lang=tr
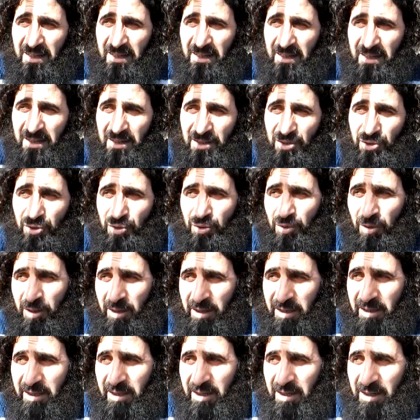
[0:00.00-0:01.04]
E, şu
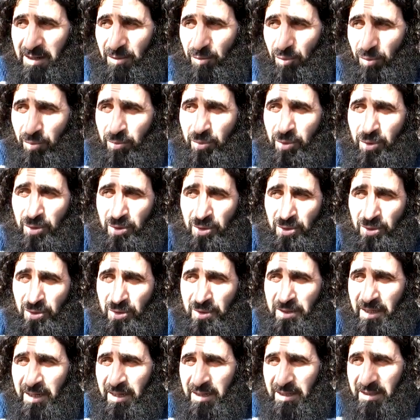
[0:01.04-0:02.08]
anda
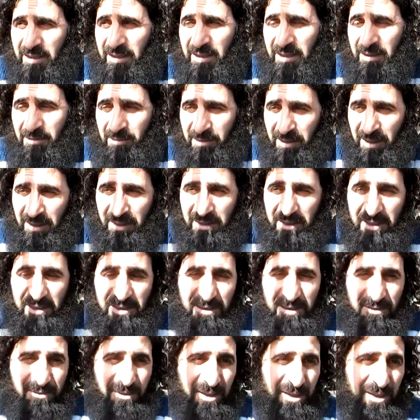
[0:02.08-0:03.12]
umuyorsun nihayetinde
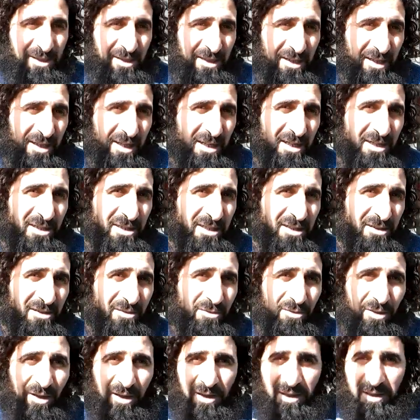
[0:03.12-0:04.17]
imtihandasın başına gelecek
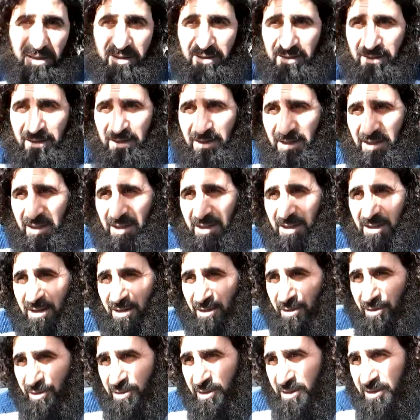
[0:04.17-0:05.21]
günahların
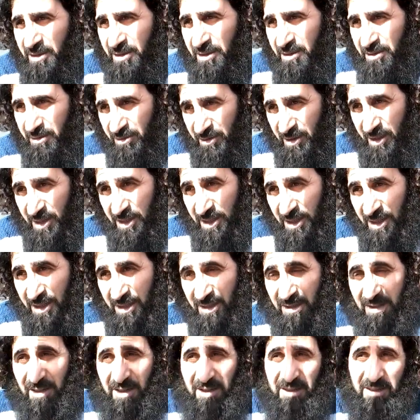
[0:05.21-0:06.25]
örtecek
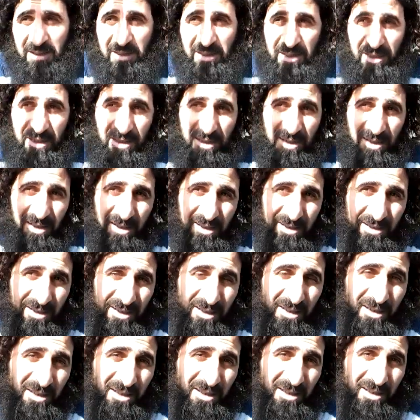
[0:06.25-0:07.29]
sen iyiliklerde